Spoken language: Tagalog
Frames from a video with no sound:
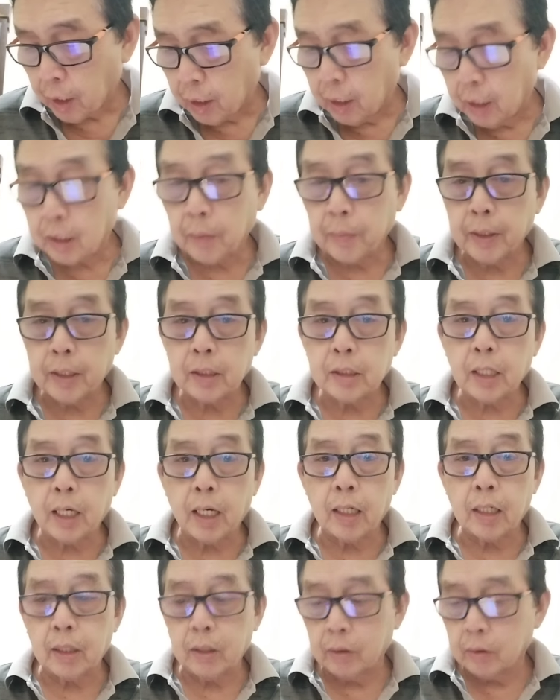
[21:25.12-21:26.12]
Elizabeth
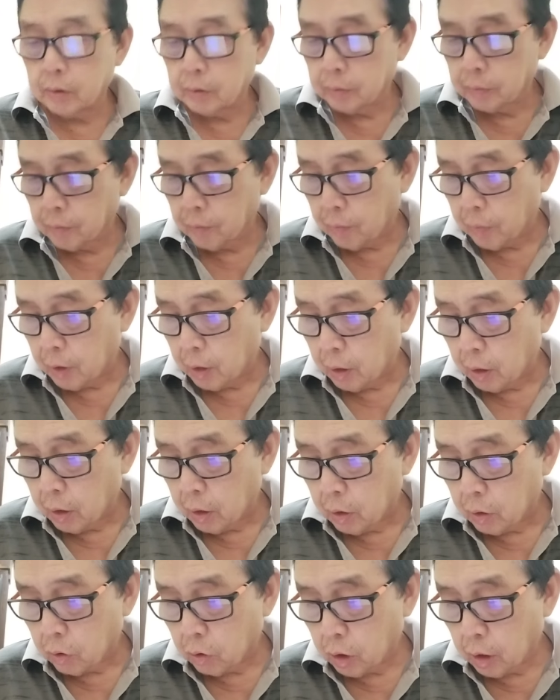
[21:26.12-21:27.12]
Iscario.
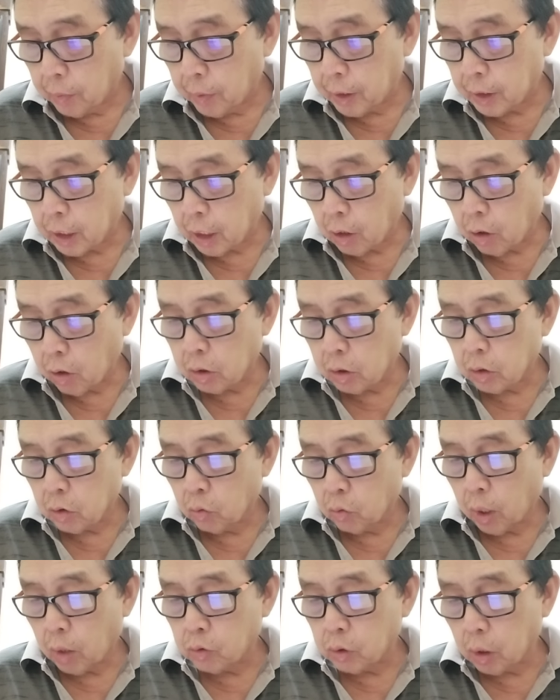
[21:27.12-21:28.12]
Good evening, Sir Rox.
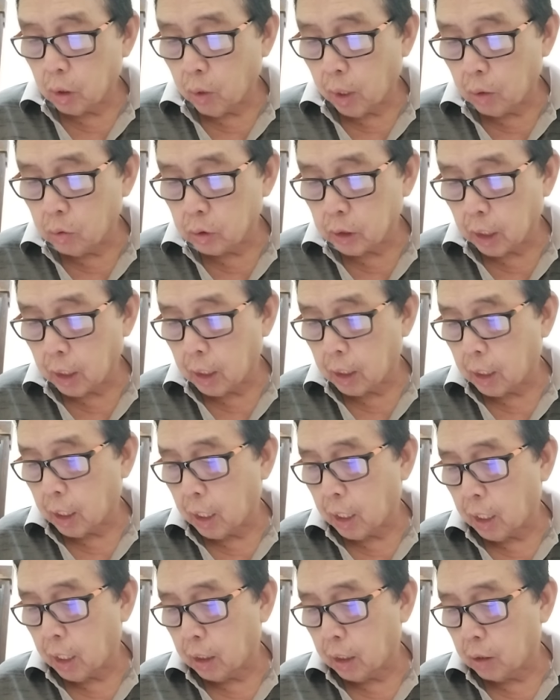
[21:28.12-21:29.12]
Wow na wow
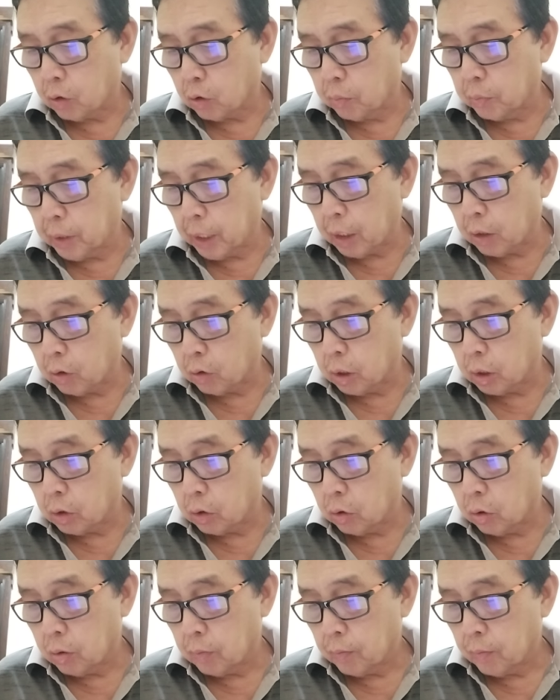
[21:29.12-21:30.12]
talaga ang gobyernong
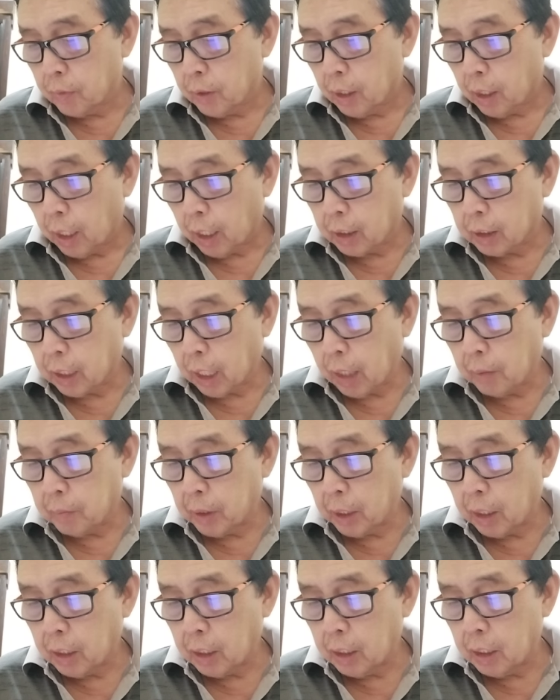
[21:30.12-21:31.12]
ito. Ang
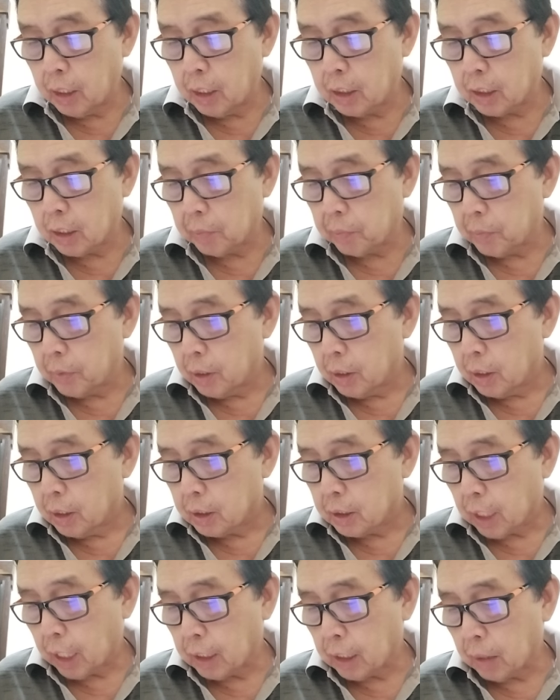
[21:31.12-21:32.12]
daming iniisip.
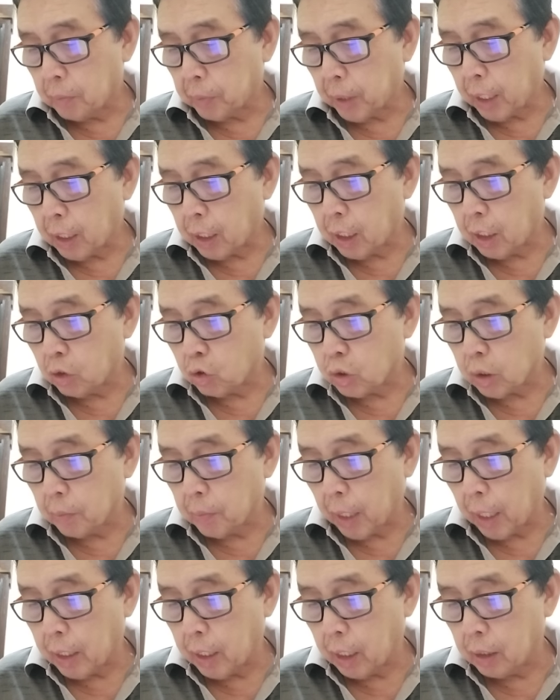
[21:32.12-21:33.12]
Sana para ito sa
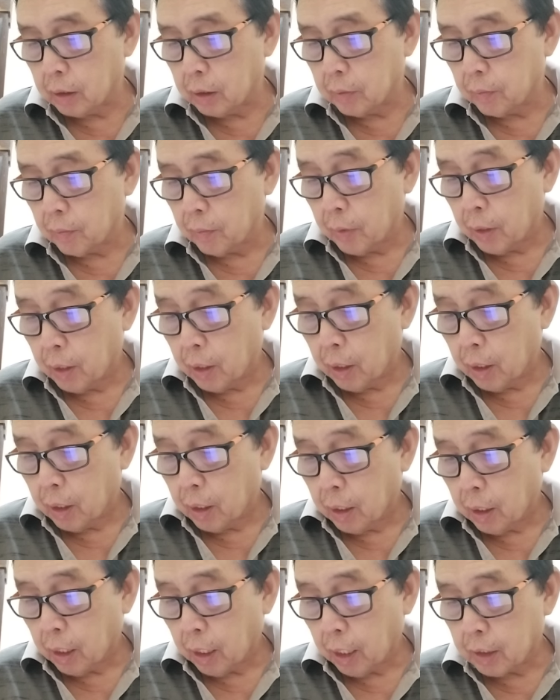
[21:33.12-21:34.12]
bayan
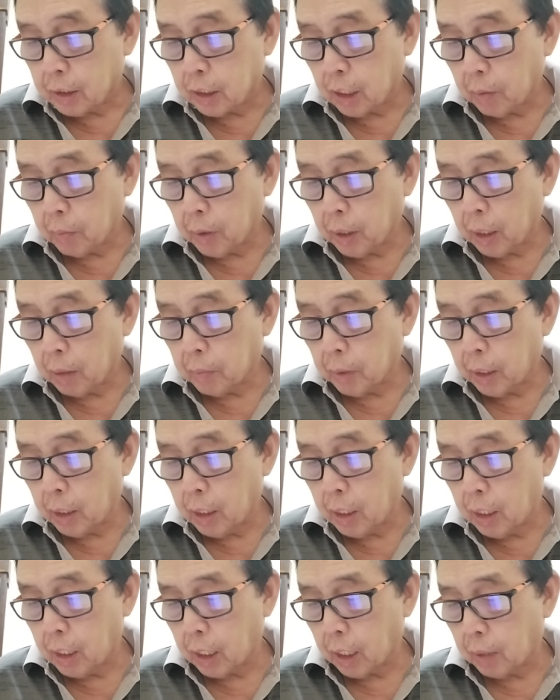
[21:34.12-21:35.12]
at sa mga
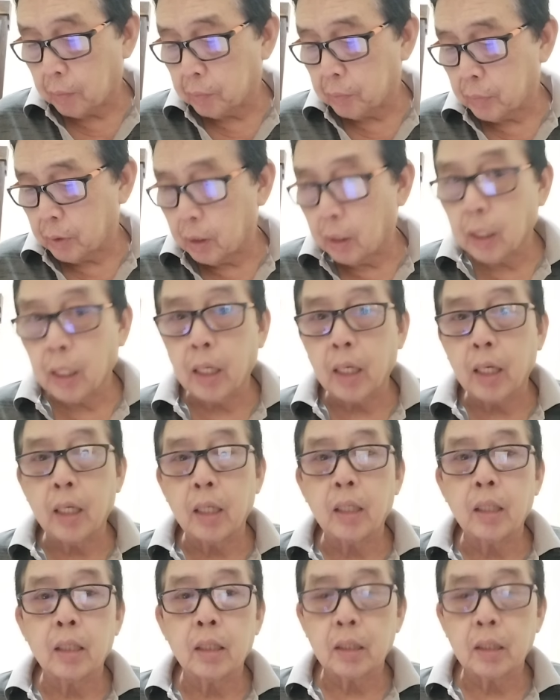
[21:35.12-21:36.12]
mahihirap na